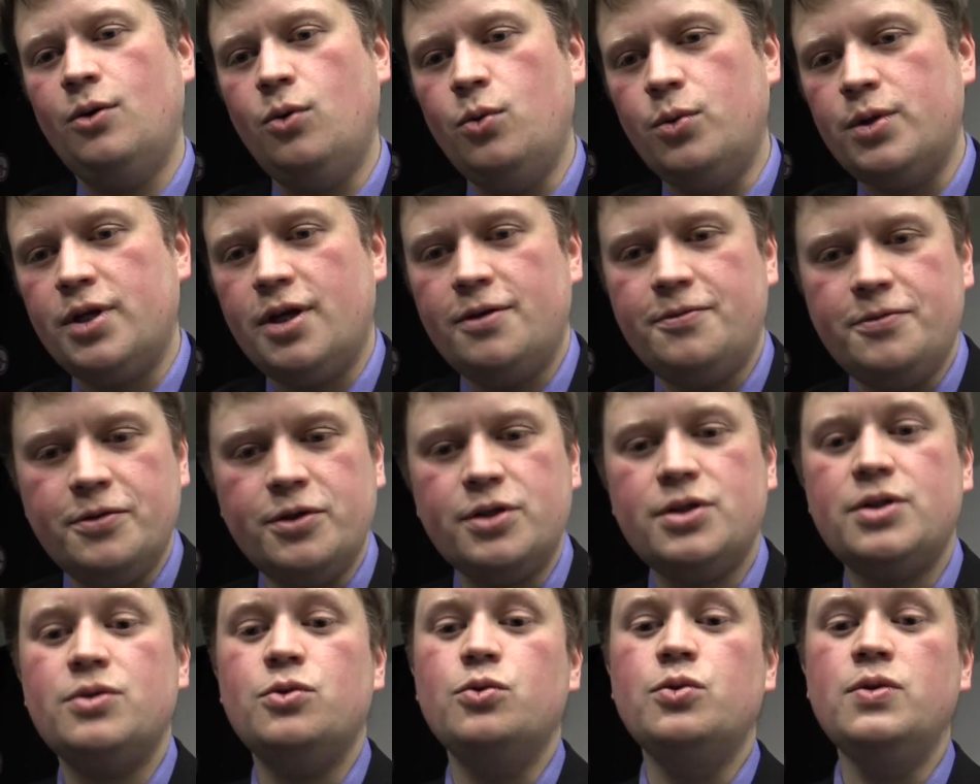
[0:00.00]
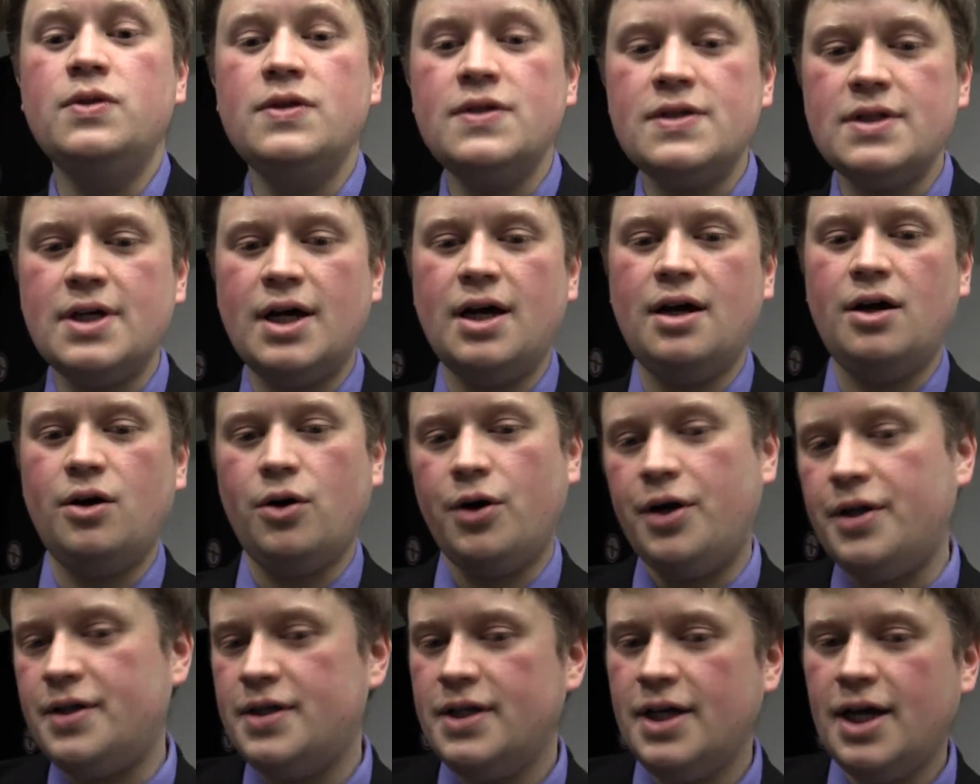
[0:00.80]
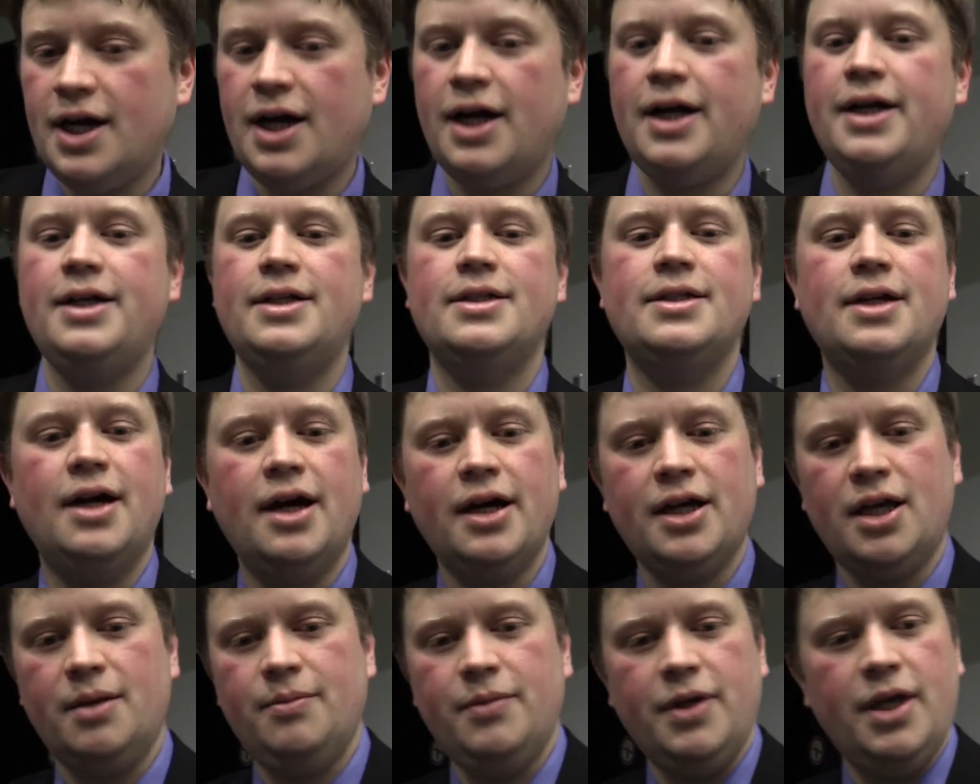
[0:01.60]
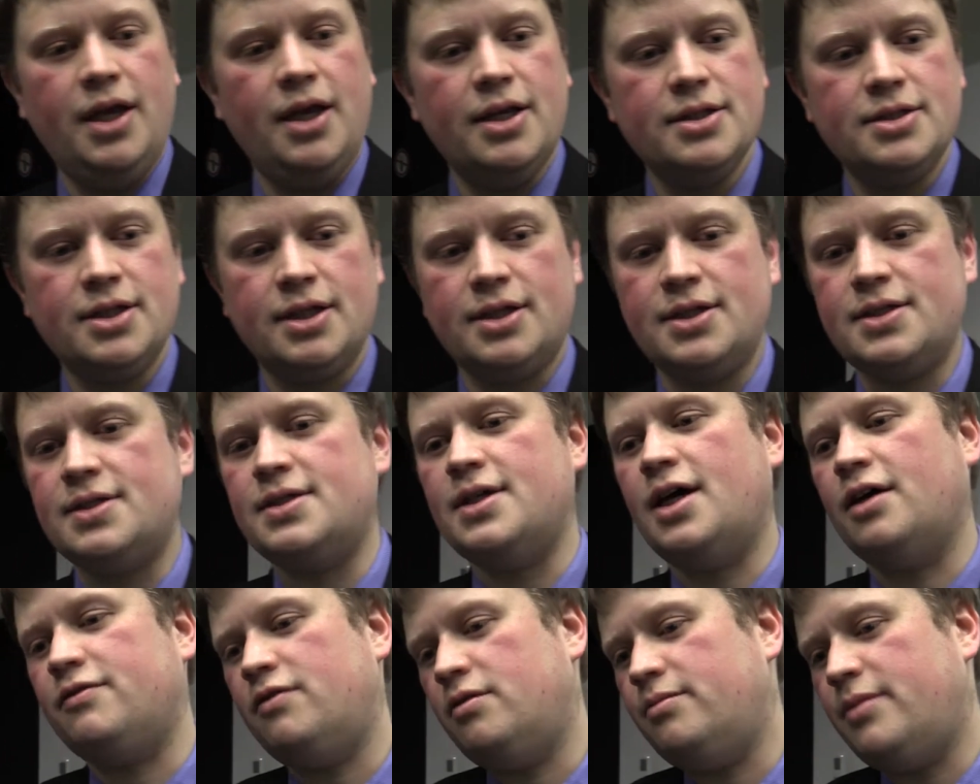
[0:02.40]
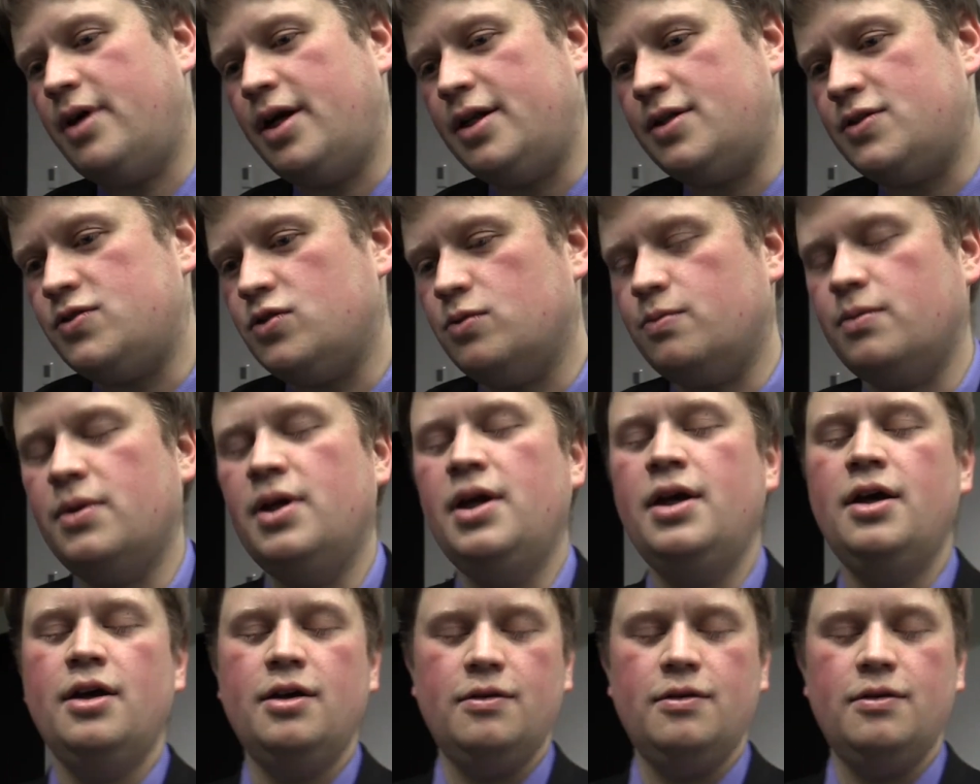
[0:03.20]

Oder oder wird unser heutiger Alltag im Gegensatz, sagen wir mal, zum